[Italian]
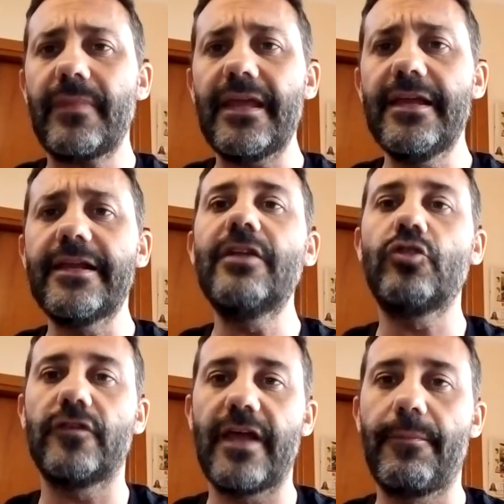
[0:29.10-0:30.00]
il
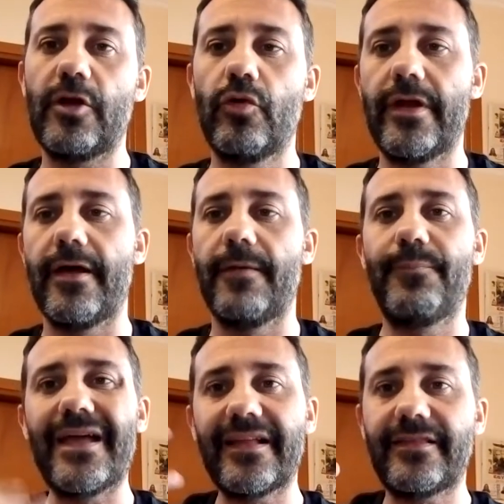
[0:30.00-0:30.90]
canto si apre con eh,
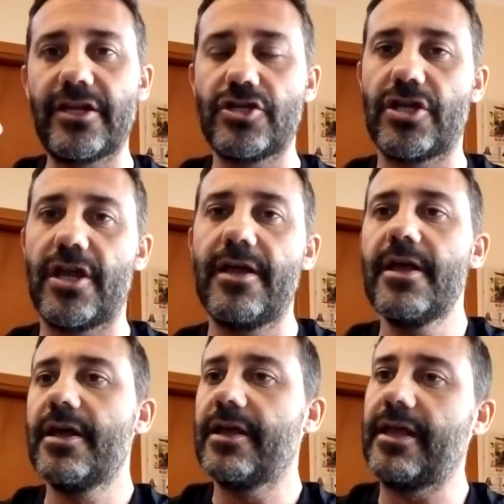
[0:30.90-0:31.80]
Beatrice
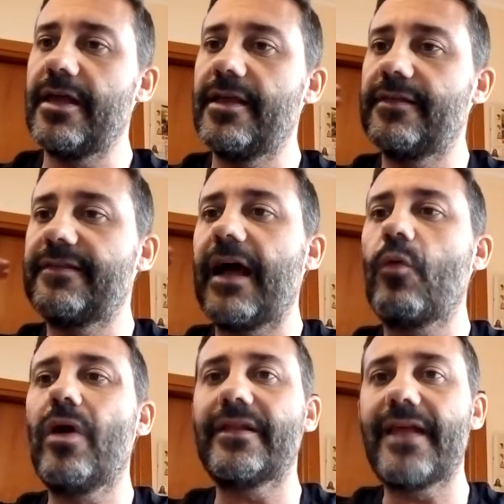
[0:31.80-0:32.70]
che sta
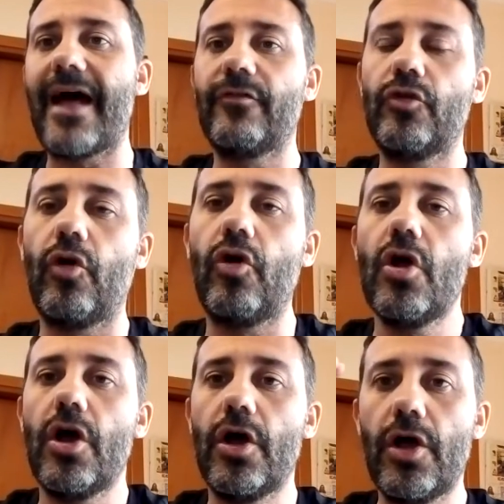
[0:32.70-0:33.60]
guardando
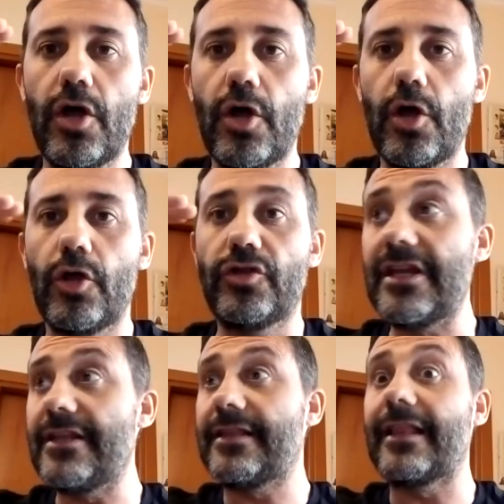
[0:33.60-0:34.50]
eh,
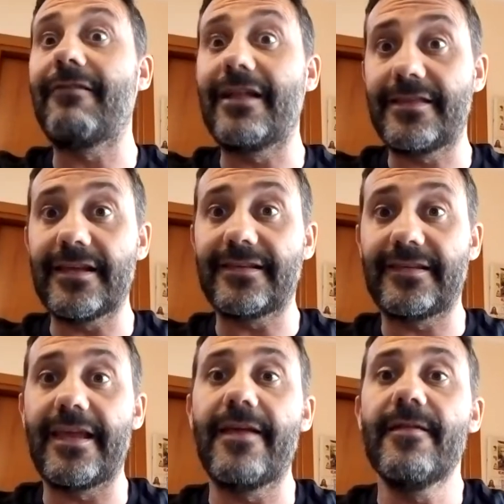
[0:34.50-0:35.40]
dritta davanti a
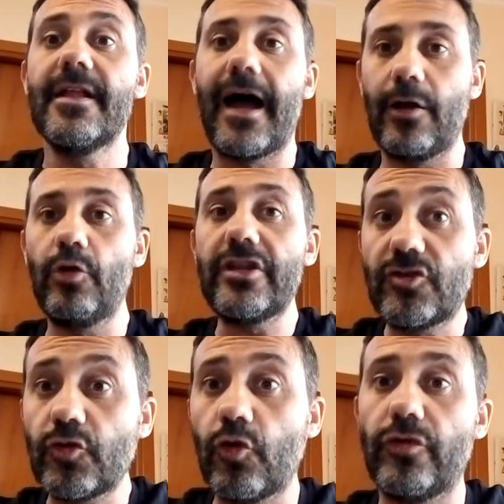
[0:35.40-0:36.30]
sé
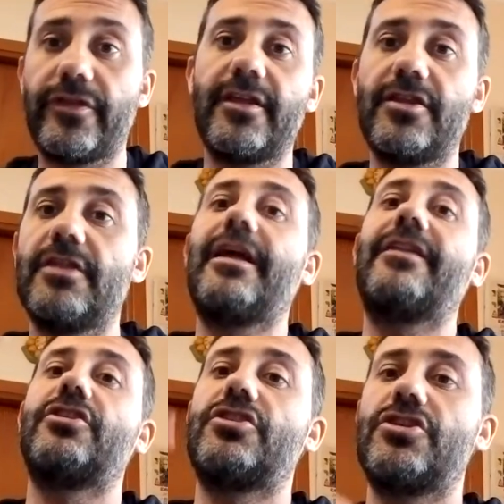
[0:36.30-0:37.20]
all'orizzonte.
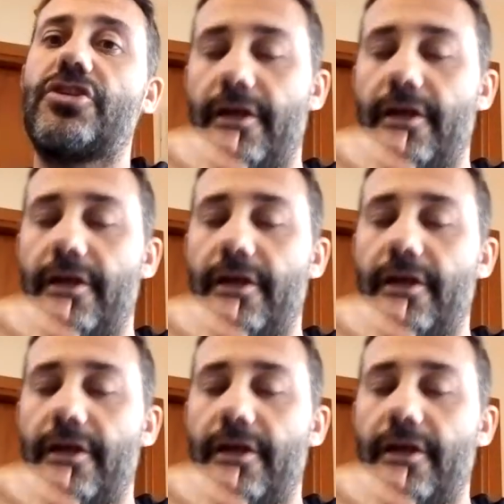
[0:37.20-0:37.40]
Dante ci dice